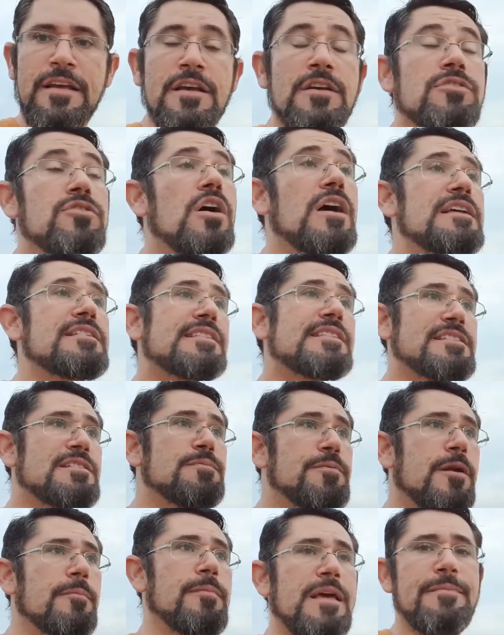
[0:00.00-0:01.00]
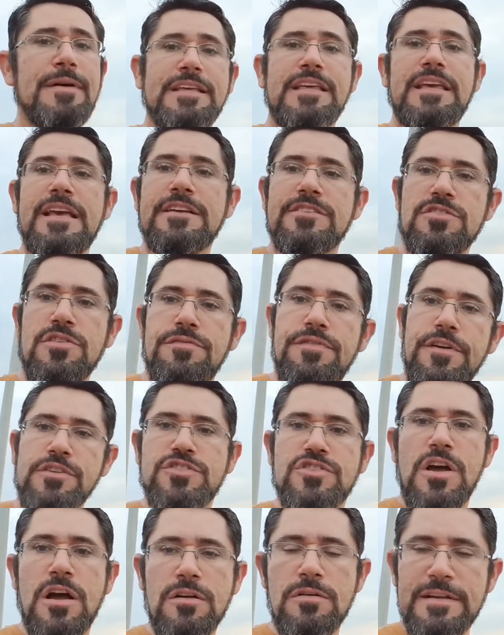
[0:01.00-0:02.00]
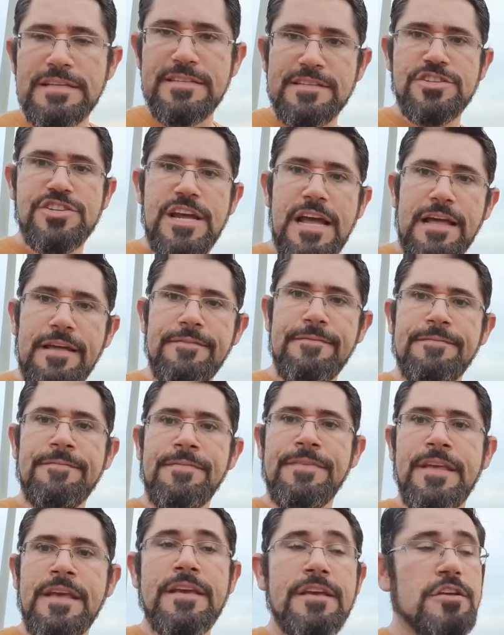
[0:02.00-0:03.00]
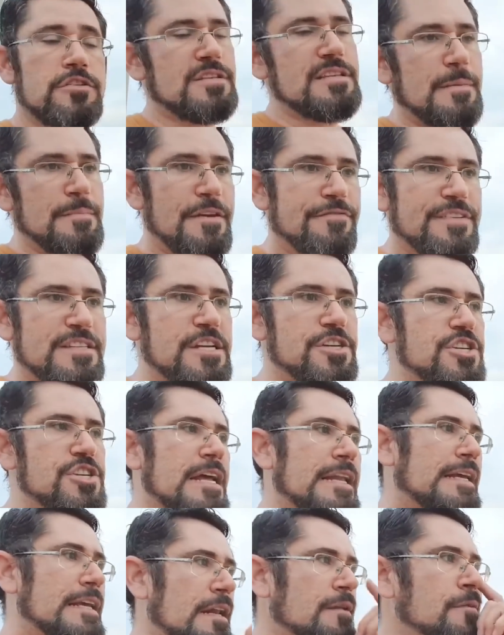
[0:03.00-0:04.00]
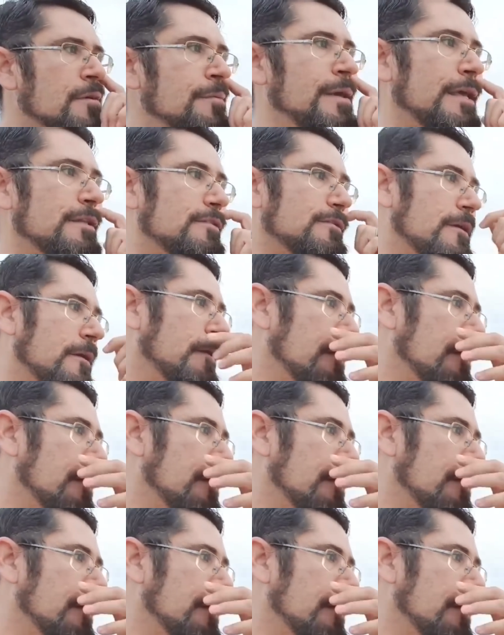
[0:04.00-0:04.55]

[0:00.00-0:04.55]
Nossa, esse problema aqui resolveu só com esse chá. Eu só sabia fazer chá naquele momento.